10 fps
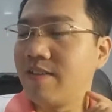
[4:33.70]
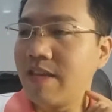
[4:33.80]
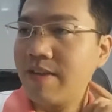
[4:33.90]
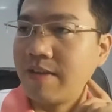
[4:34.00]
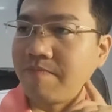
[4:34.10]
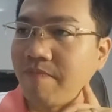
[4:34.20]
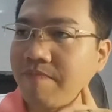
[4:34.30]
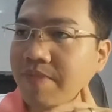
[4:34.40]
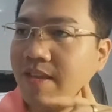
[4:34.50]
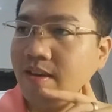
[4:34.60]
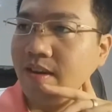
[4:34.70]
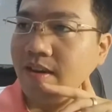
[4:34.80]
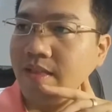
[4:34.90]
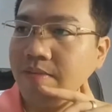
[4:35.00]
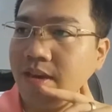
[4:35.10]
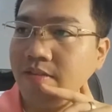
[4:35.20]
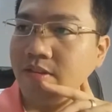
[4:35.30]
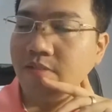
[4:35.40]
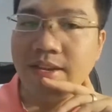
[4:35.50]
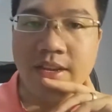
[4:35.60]
rồi tiếp này à, tiếp
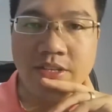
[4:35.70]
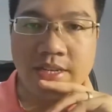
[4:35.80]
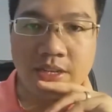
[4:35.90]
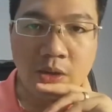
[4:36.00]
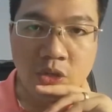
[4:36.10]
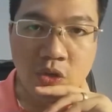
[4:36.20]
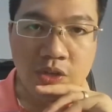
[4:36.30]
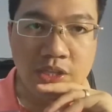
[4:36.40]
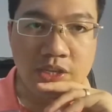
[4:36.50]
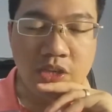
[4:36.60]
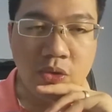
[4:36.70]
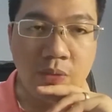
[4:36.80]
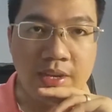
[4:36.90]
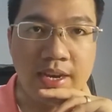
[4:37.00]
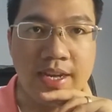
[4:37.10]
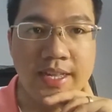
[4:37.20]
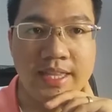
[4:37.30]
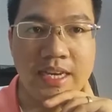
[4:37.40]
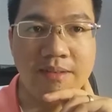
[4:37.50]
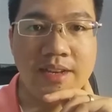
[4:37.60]
theo các bạn nào chưa đặt câu cho cái từ yếu dũng nhá
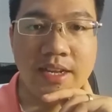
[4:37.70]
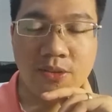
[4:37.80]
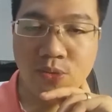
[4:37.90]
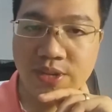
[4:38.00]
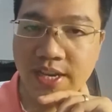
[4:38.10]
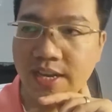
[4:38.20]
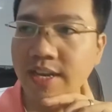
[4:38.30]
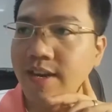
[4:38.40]
thì các bạn đặt câu luôn nhá